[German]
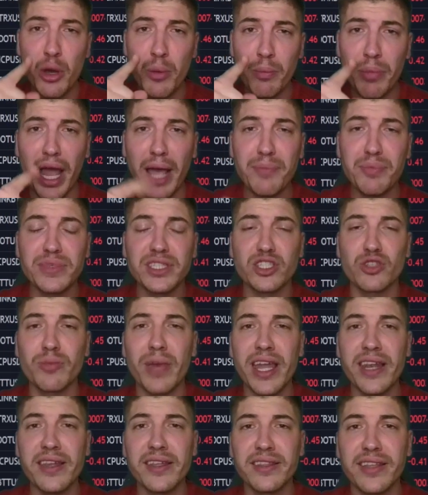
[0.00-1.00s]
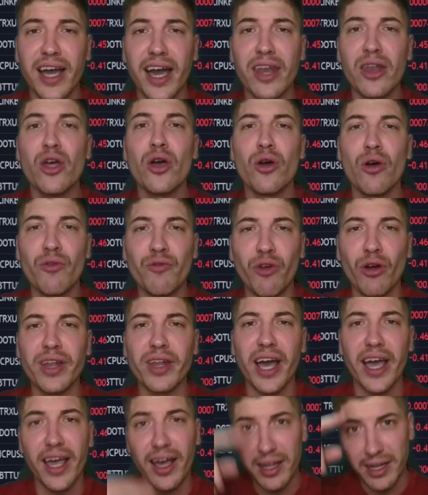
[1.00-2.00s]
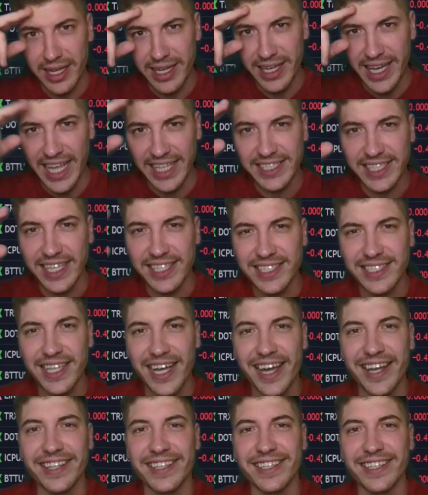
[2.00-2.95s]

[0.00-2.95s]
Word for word: bleib bis zum Ende dran und von daher, let's get started.